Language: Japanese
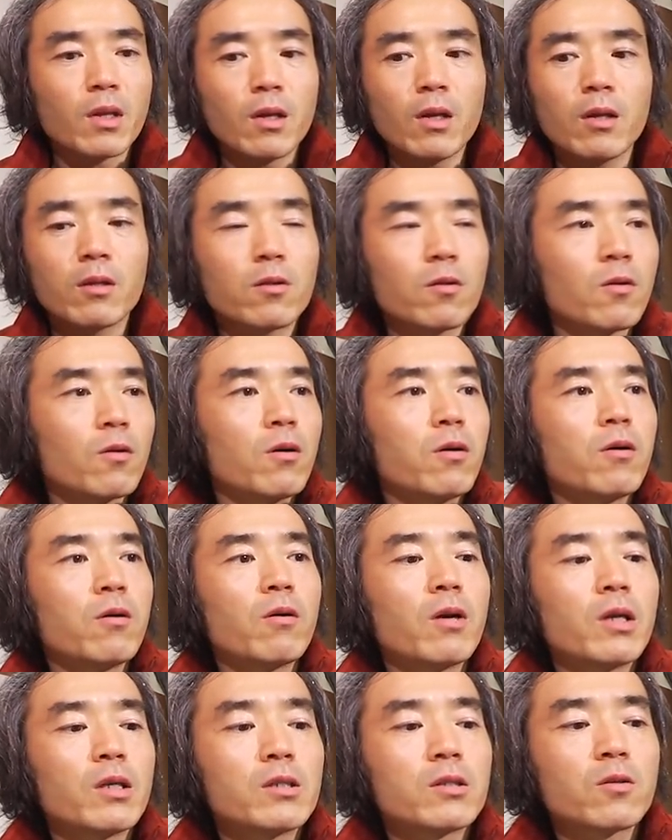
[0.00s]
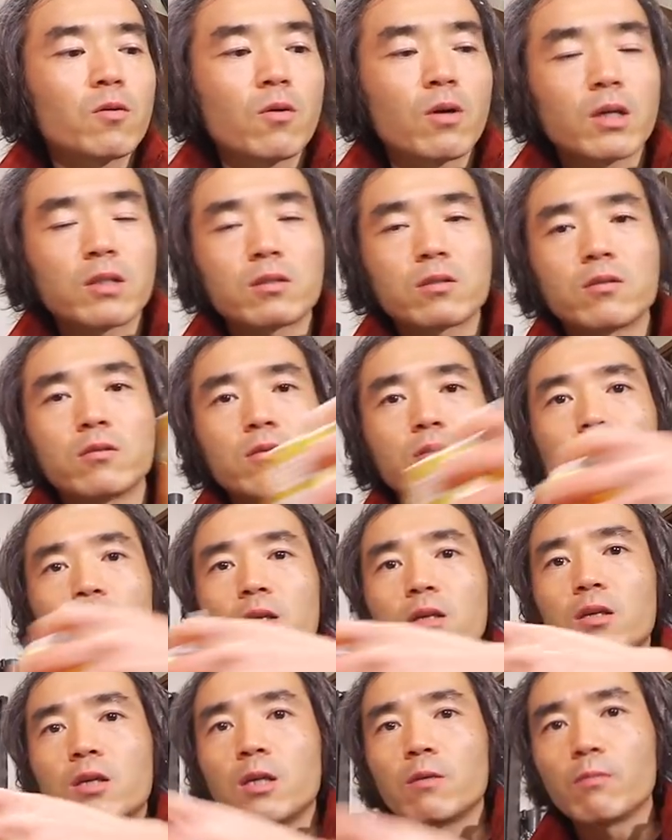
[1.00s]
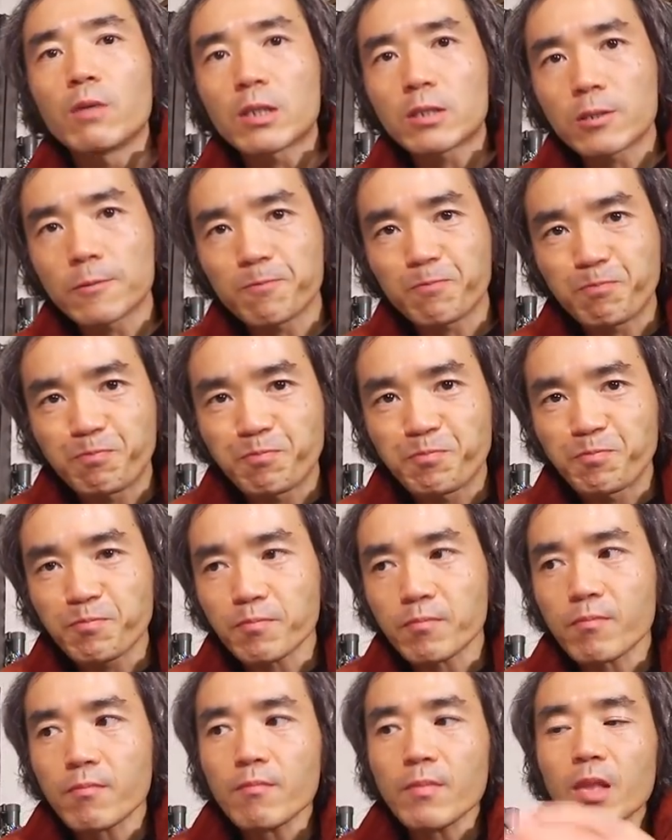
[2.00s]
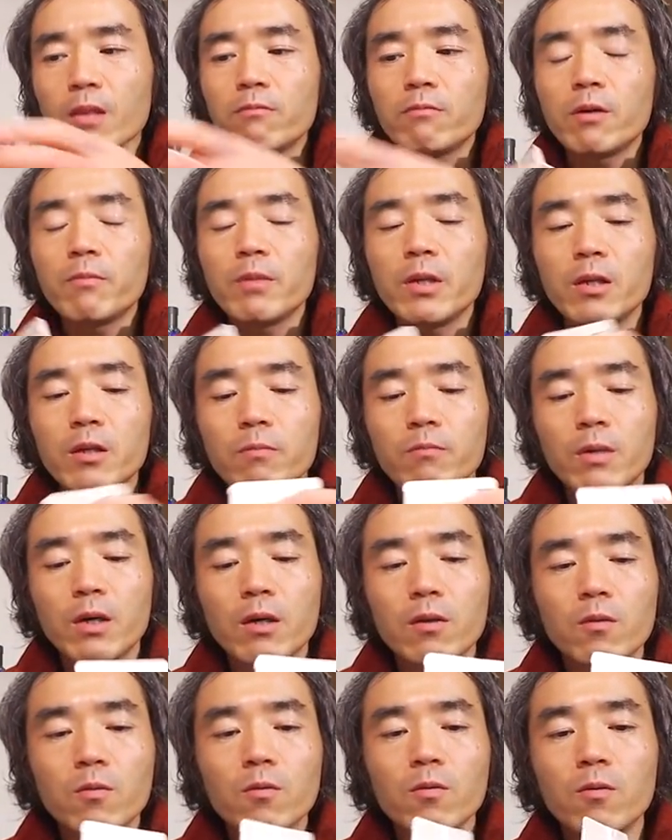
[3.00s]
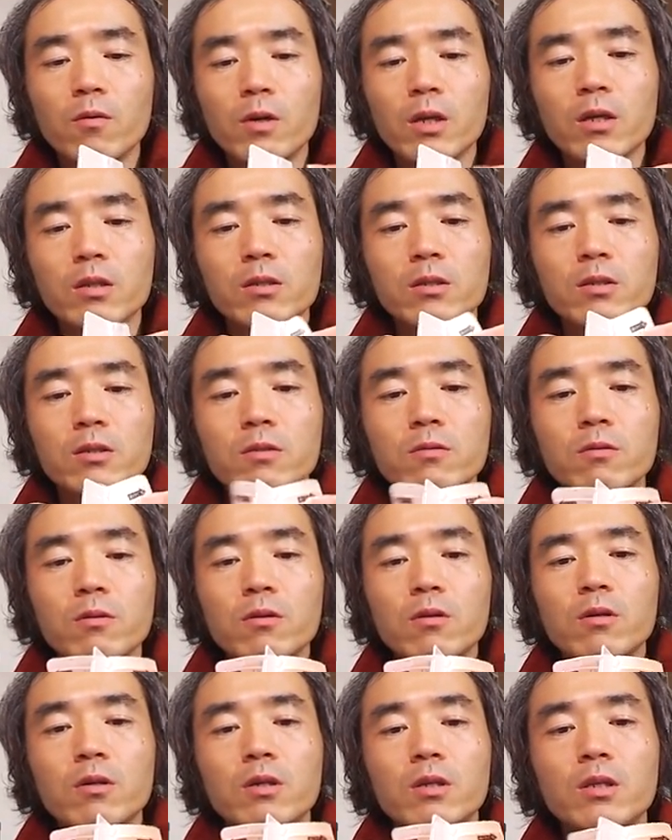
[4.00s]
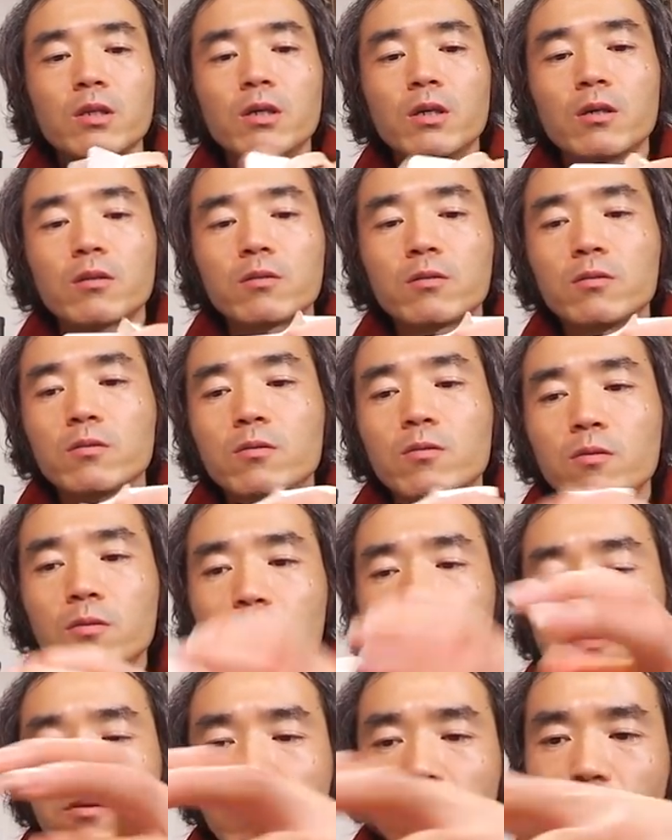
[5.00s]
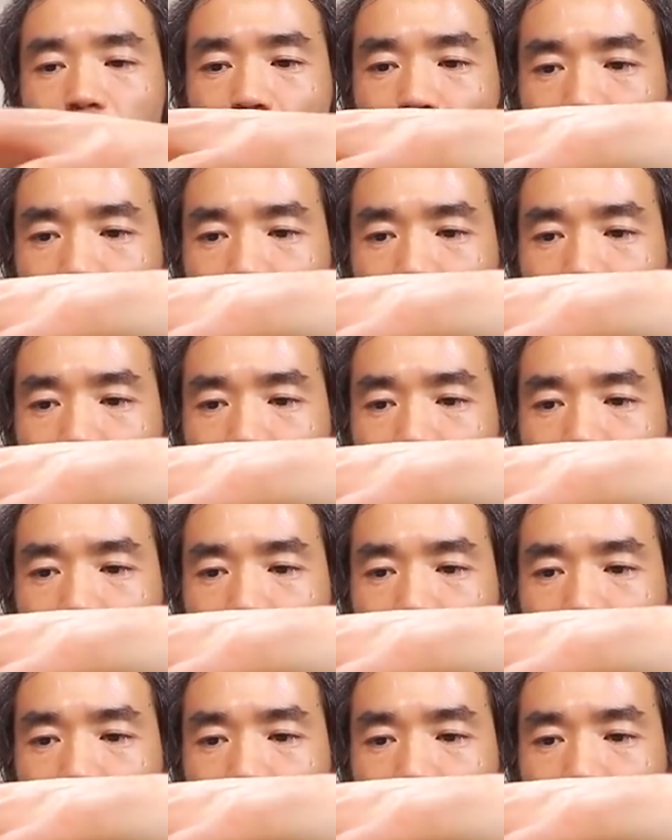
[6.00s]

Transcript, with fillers: えっ、ー、とオレンジとーカ作っていきますファミリーマートのオレンジを250